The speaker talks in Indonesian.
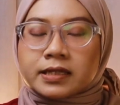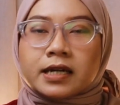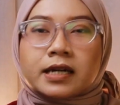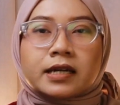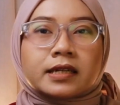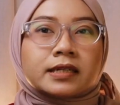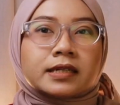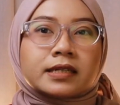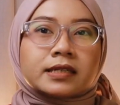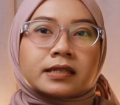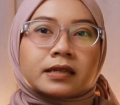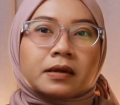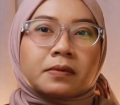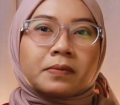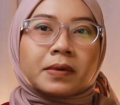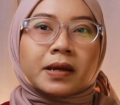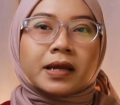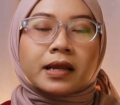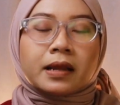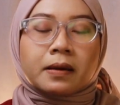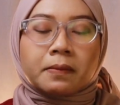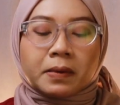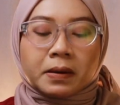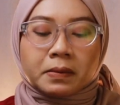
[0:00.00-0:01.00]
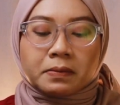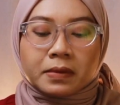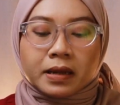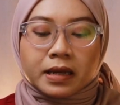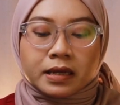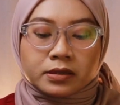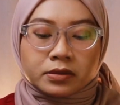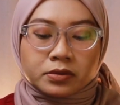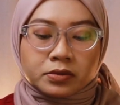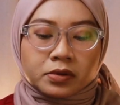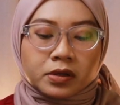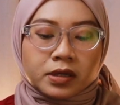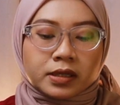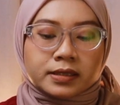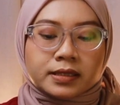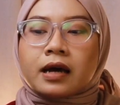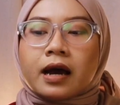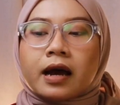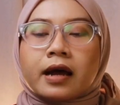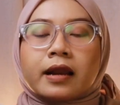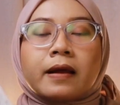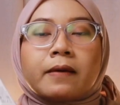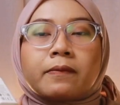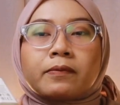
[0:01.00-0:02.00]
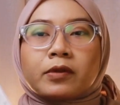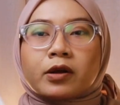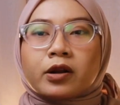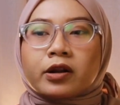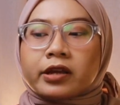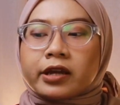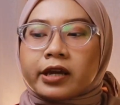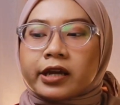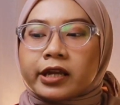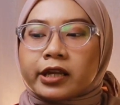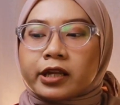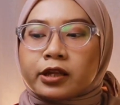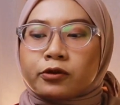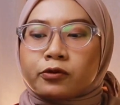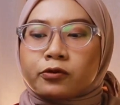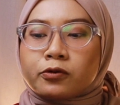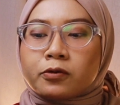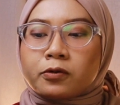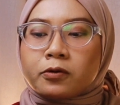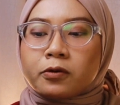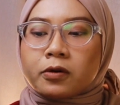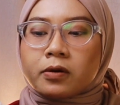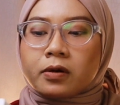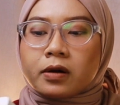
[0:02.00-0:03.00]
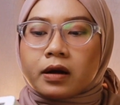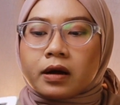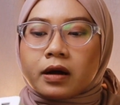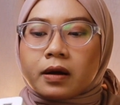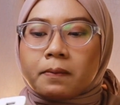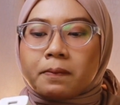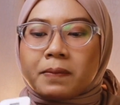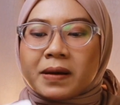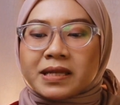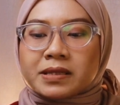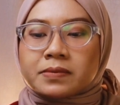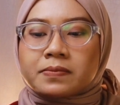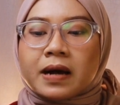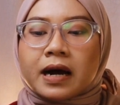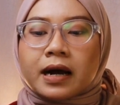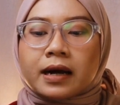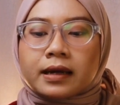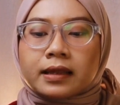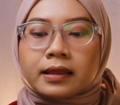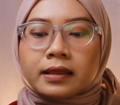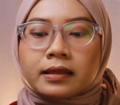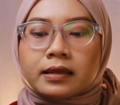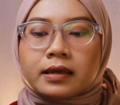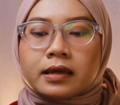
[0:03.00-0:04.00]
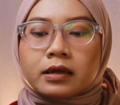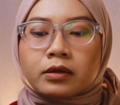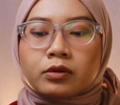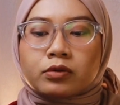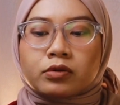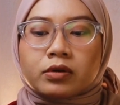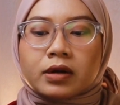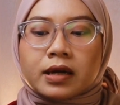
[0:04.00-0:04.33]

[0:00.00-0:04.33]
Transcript: charging sampai 18 watt. Adaptornya ini tuh pas banget dia tuh